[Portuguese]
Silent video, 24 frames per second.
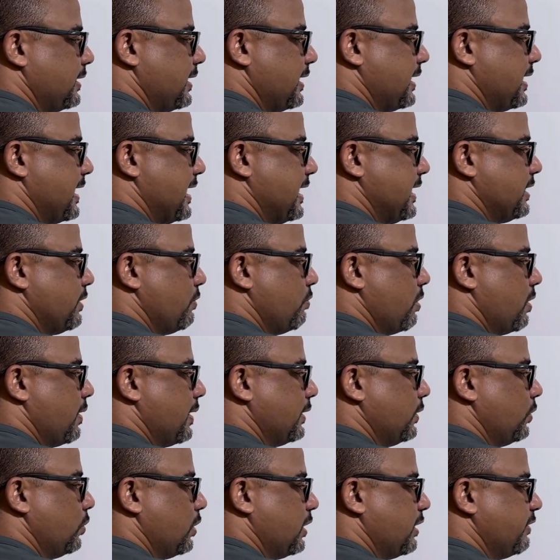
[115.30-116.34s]
é igual
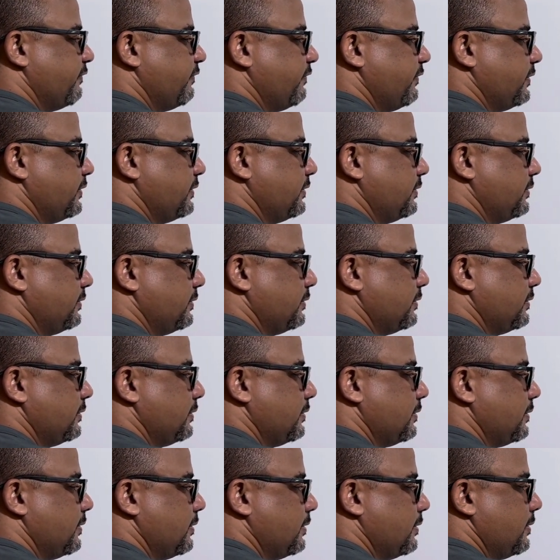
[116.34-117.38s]
a 9
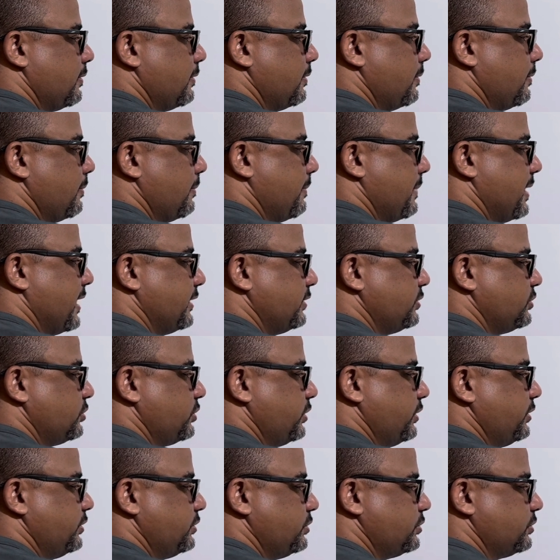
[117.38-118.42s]
mais
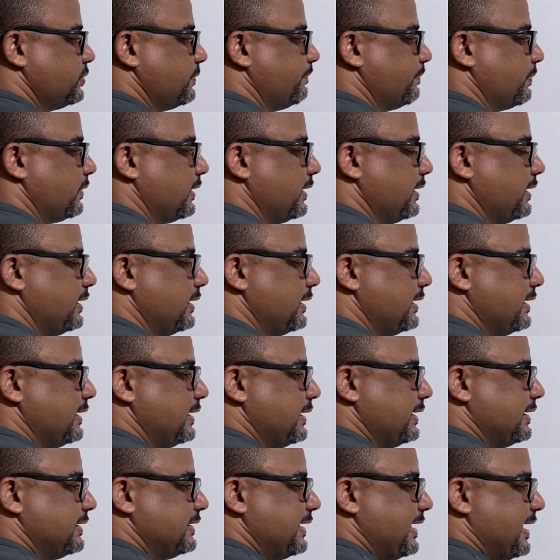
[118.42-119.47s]
x.
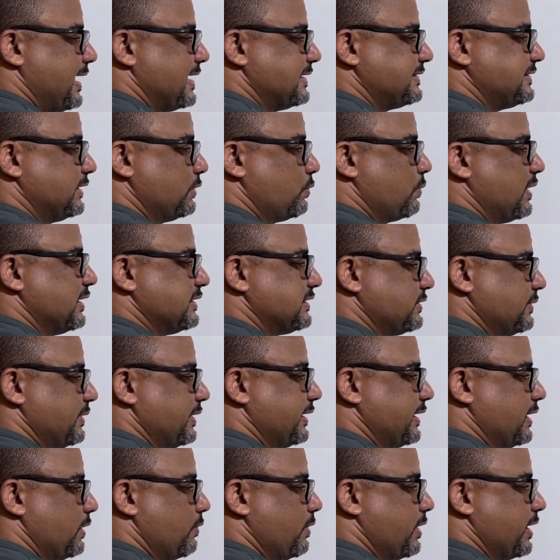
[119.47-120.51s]
Essa equação
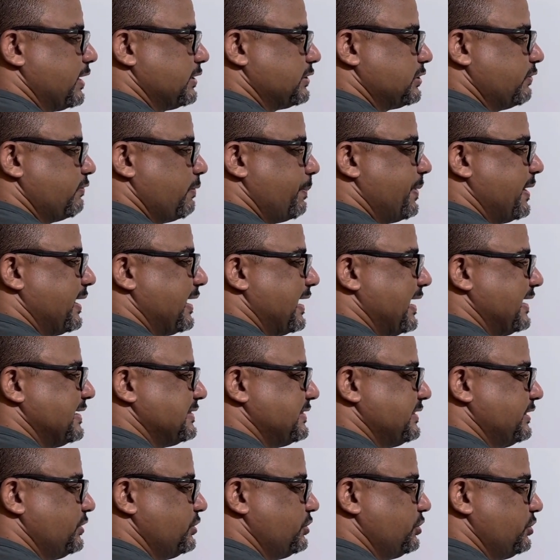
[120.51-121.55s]
aqui agora, se eu pegar
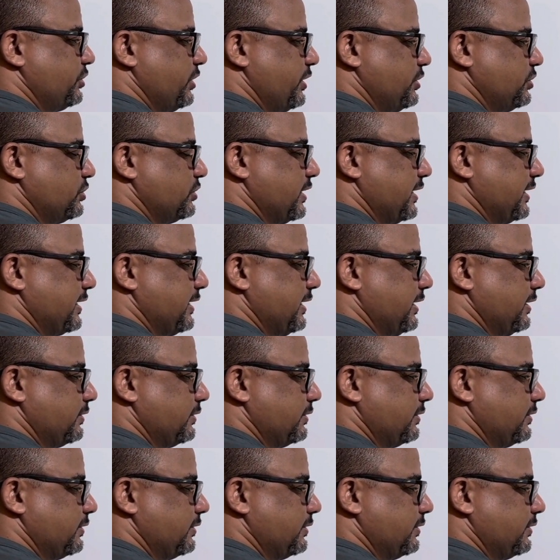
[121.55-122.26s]
esse x daqui,